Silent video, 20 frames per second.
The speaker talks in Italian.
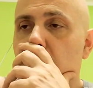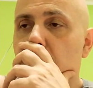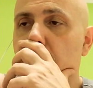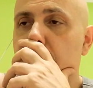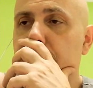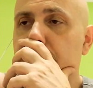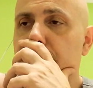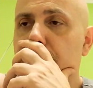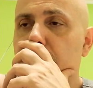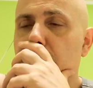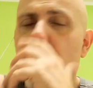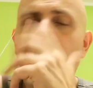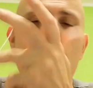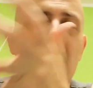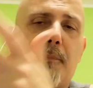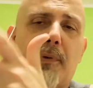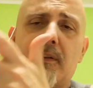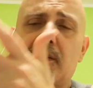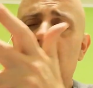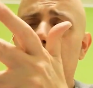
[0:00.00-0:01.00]
ehm,
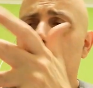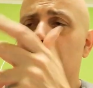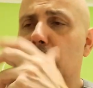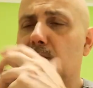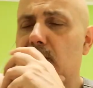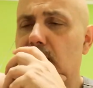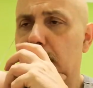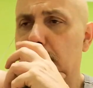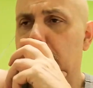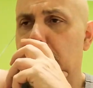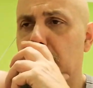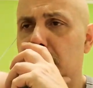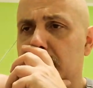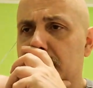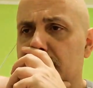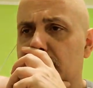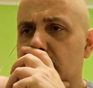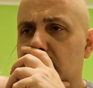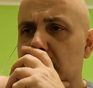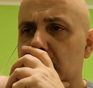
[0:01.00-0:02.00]
vabbè, a parte il primo
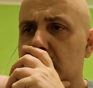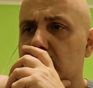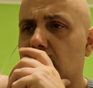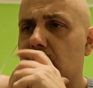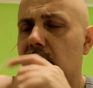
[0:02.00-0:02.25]
tempo è